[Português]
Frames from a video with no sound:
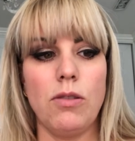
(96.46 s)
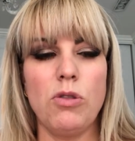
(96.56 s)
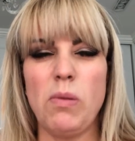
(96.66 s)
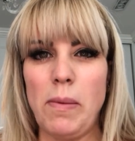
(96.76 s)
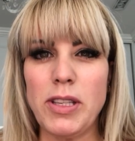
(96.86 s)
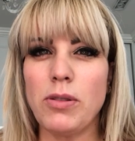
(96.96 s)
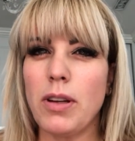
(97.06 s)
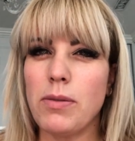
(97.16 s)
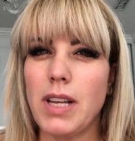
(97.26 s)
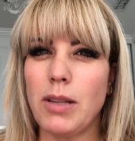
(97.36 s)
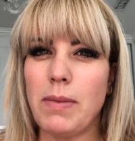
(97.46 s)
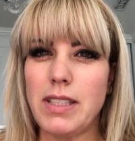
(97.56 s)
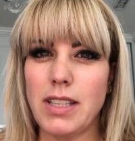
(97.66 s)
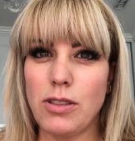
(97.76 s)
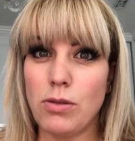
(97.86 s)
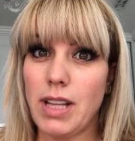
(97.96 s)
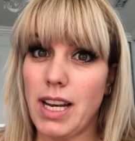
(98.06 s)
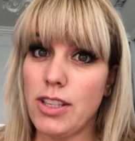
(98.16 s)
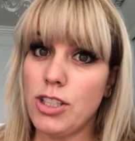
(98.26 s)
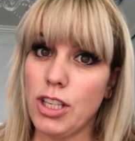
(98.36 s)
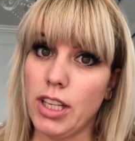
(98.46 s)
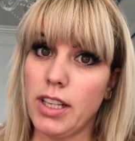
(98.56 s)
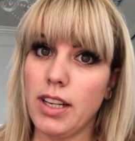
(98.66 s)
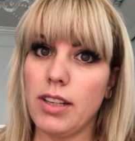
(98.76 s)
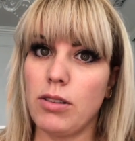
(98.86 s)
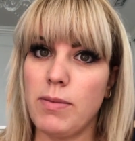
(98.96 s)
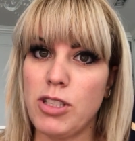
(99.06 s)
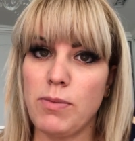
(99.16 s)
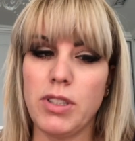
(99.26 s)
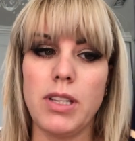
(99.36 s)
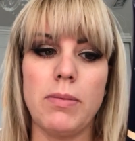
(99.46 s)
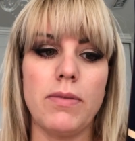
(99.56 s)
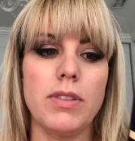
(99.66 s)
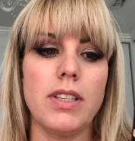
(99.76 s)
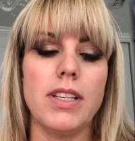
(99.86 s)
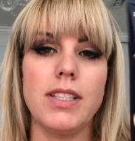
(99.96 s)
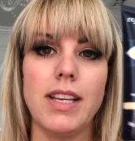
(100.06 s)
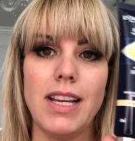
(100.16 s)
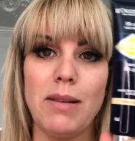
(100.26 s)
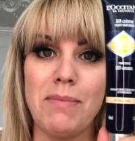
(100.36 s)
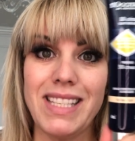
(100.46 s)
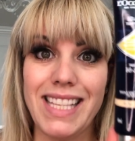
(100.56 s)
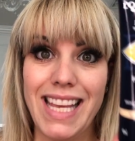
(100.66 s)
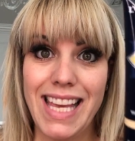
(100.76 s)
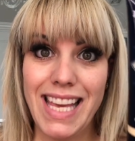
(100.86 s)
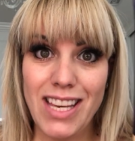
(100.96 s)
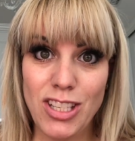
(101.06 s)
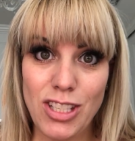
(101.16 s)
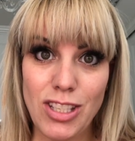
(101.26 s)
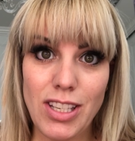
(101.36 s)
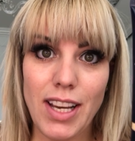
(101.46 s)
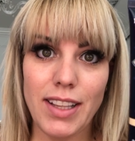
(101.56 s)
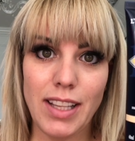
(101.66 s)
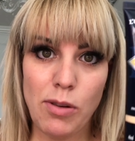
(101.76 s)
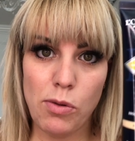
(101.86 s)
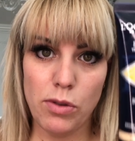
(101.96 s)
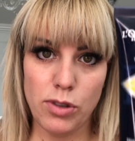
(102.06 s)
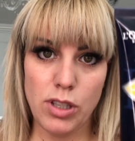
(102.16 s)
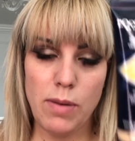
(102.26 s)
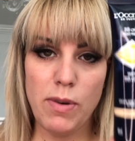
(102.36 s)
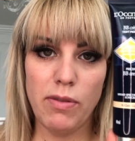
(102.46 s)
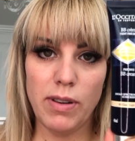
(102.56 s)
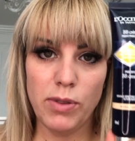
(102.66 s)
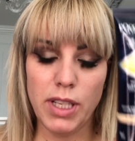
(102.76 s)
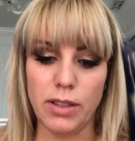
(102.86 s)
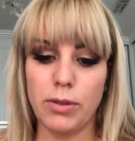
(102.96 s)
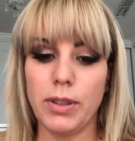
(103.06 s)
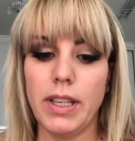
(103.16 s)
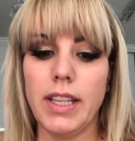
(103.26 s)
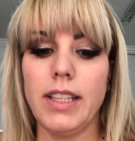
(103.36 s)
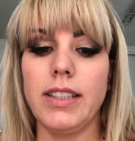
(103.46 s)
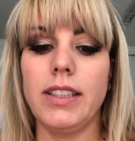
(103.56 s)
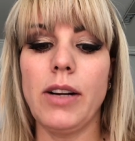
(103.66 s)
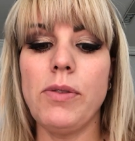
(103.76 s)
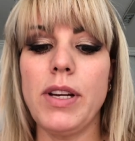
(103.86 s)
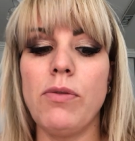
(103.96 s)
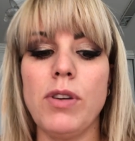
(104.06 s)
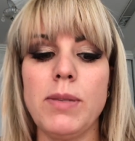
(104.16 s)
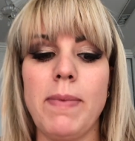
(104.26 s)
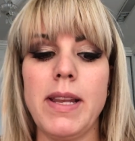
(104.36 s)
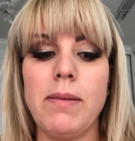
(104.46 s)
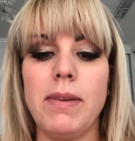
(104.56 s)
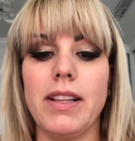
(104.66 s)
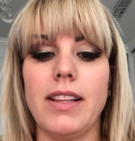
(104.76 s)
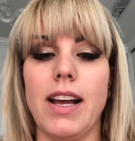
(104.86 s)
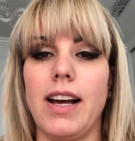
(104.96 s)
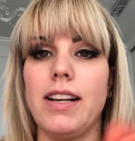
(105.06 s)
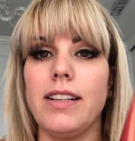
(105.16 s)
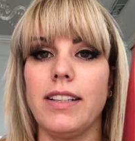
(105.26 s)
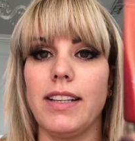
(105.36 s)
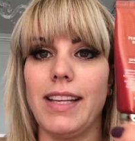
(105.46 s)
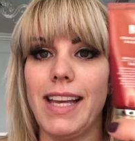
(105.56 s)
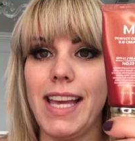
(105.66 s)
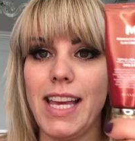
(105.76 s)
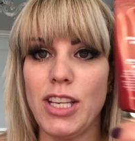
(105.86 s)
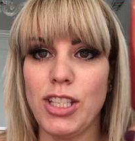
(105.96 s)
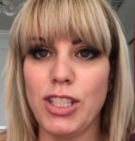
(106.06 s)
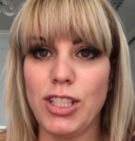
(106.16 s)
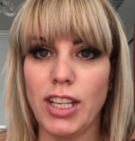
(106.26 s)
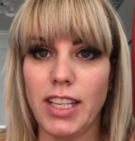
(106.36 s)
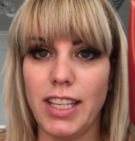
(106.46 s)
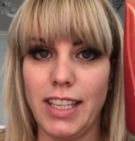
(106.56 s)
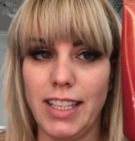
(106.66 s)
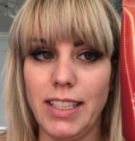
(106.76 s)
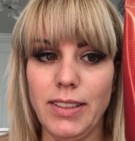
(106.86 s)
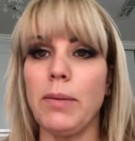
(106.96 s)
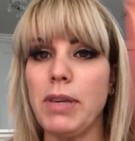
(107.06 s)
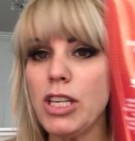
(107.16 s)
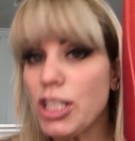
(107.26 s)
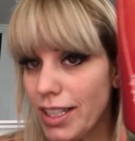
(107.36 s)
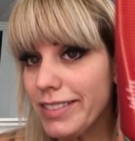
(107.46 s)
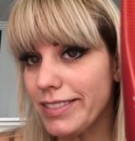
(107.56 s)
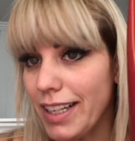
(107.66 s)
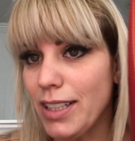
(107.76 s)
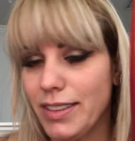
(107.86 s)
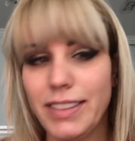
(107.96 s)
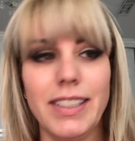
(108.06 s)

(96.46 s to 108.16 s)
Ultimamente eu tinha usado bastante o da Latica, que eu também já mostrei pra vocês, mas este até hoje é o meu favorito. Então eu vou experimentar este aqui, da Misha, né?